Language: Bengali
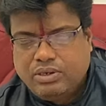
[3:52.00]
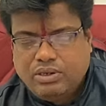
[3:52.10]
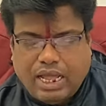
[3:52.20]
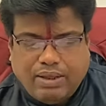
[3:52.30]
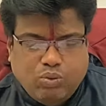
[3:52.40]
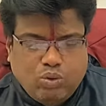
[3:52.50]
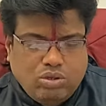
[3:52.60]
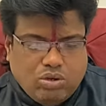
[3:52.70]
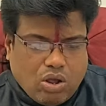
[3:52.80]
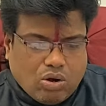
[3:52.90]
তাই বুধ
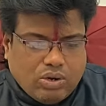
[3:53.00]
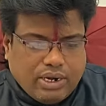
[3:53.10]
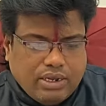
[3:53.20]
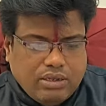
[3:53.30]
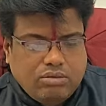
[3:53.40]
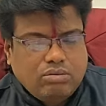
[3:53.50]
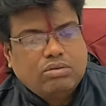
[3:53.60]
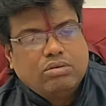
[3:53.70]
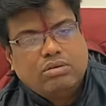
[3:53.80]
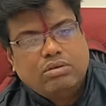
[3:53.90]
কর্কটে কিন্তু
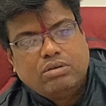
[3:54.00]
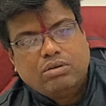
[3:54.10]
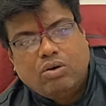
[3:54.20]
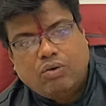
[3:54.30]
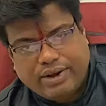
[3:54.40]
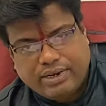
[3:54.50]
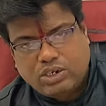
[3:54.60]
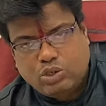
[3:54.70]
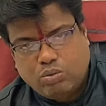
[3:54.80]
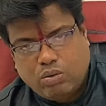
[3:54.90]

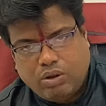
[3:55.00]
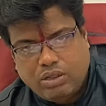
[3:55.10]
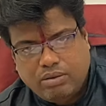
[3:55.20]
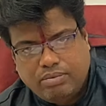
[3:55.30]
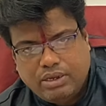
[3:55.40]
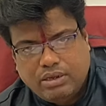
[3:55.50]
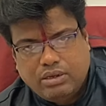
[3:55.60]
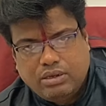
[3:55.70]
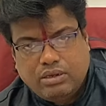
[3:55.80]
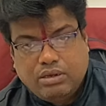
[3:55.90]
অনেকটাই শুভ ফল দেবে
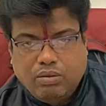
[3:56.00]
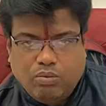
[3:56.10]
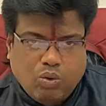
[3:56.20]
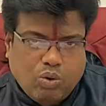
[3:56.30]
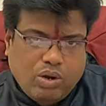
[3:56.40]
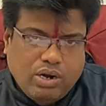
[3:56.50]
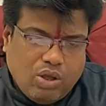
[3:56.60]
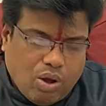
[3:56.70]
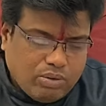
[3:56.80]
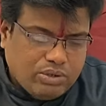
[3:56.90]
বক্রি
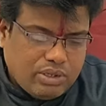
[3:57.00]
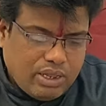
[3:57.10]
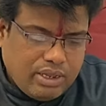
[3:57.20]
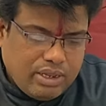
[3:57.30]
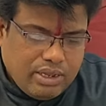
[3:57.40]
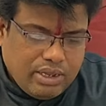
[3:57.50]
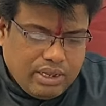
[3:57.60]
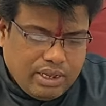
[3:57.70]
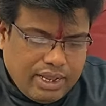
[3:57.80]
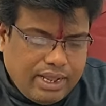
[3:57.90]
অবস্থায়
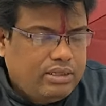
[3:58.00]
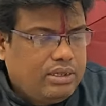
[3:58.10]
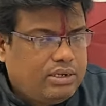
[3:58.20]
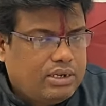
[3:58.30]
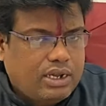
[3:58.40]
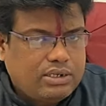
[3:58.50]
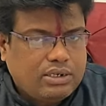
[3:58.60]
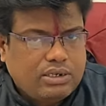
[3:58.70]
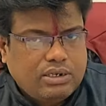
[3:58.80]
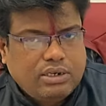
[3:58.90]
এই তিনটে
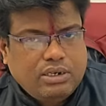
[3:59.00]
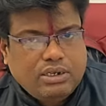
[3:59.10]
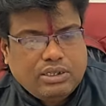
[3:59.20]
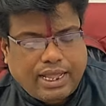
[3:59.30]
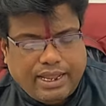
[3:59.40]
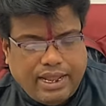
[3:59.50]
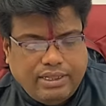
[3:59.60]
রাশির তাই এই